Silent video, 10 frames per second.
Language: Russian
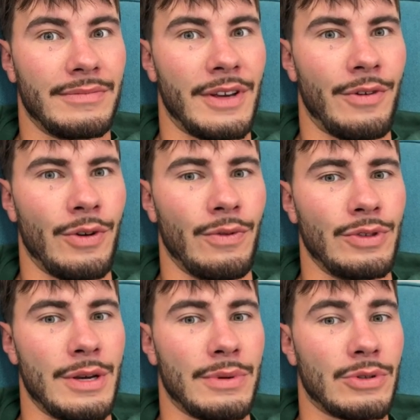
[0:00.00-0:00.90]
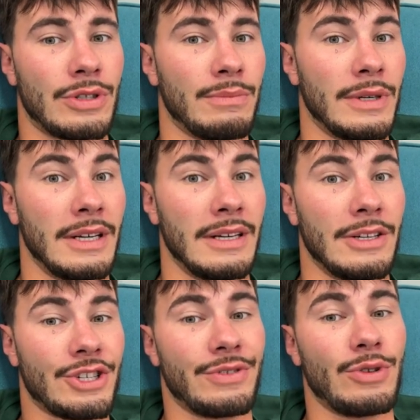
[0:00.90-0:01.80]
Я верю в людей, потому что
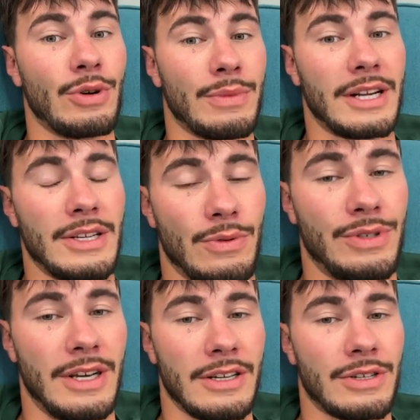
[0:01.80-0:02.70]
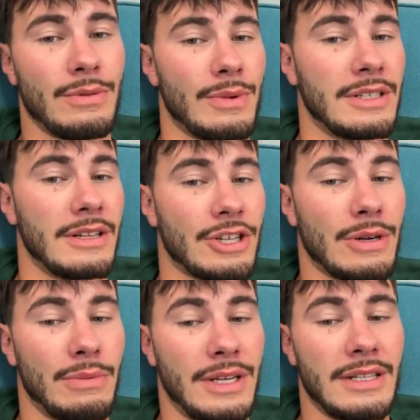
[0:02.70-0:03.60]
мы живем ради людей, живем ради
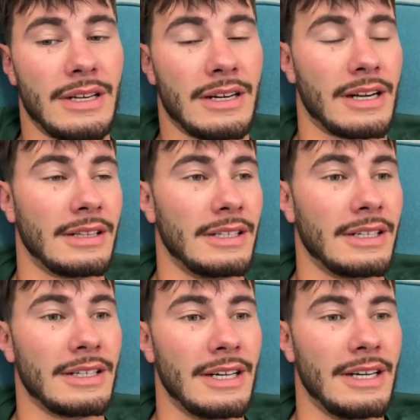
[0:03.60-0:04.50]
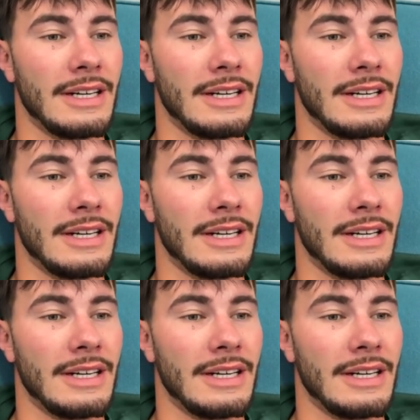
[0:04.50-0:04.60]
наших близких, родных,